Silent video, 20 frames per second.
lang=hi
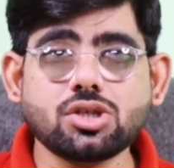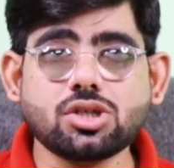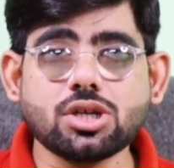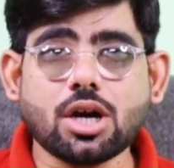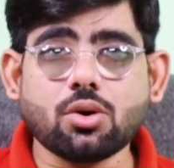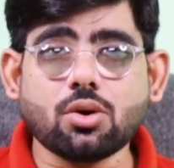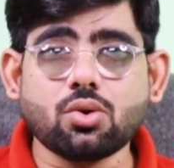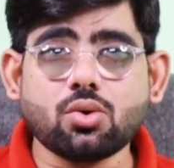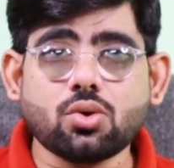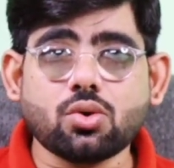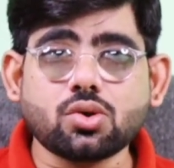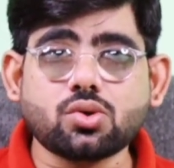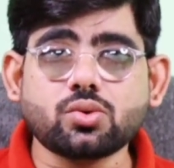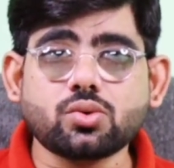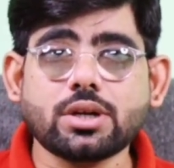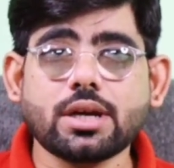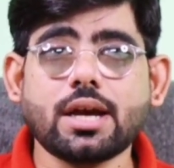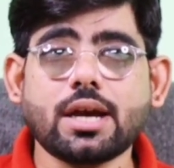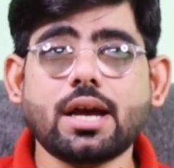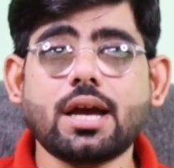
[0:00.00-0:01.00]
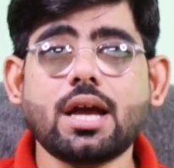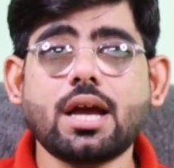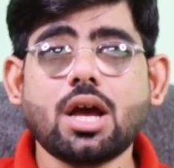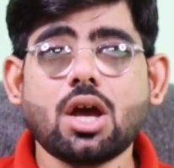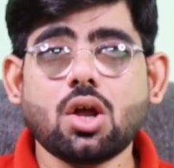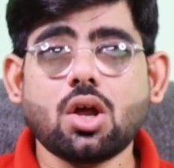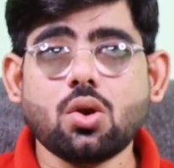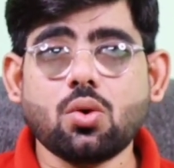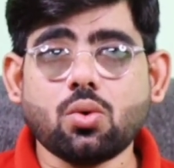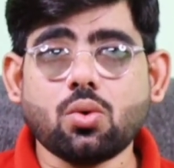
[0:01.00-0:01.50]
जागरूक हो चुके हैं
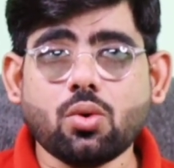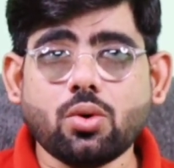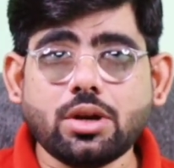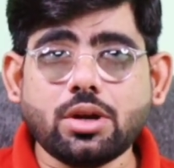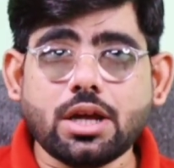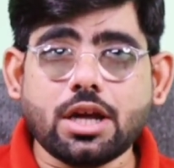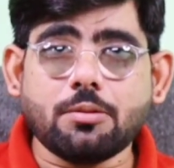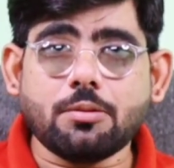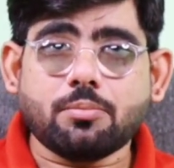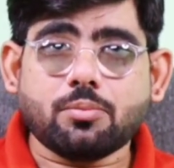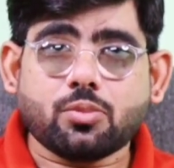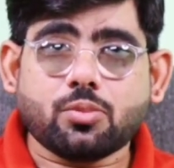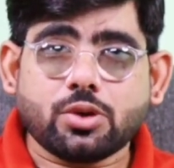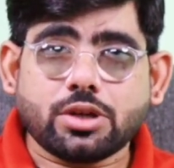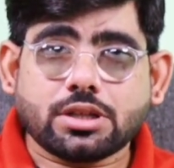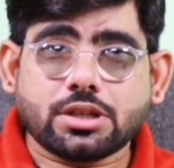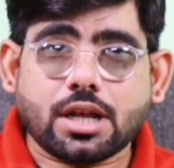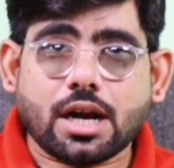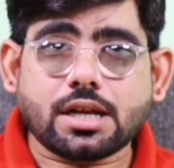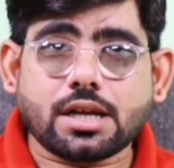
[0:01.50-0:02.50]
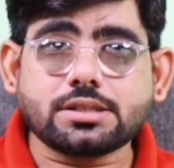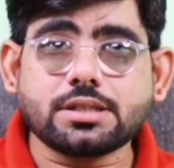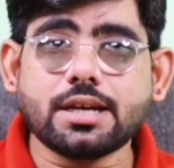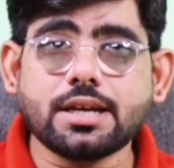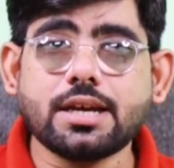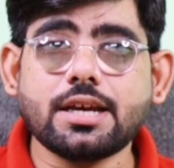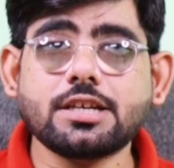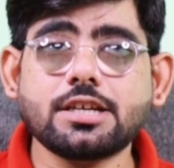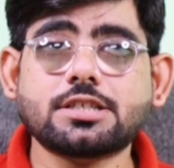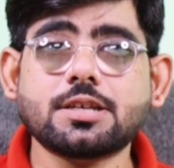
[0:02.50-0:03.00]
लोगों ने पूरी तरह
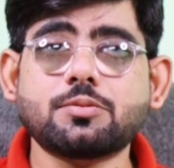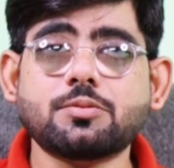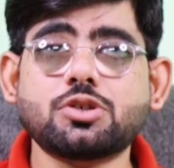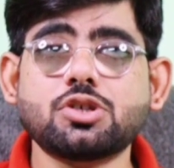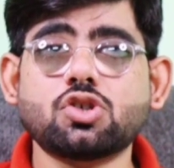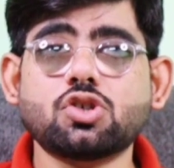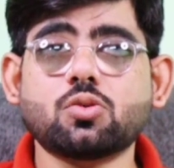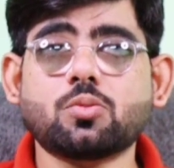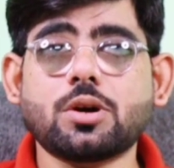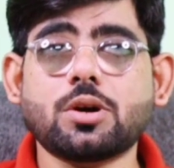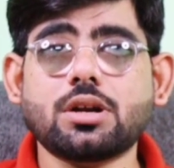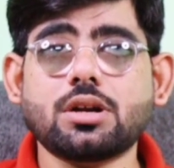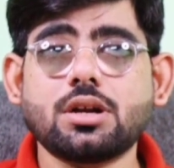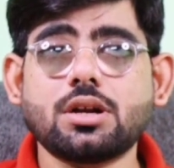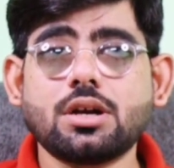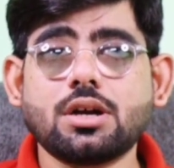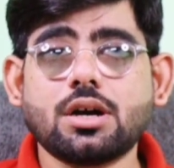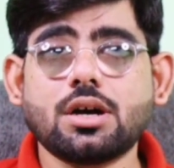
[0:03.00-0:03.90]
से इस सब चीजों पर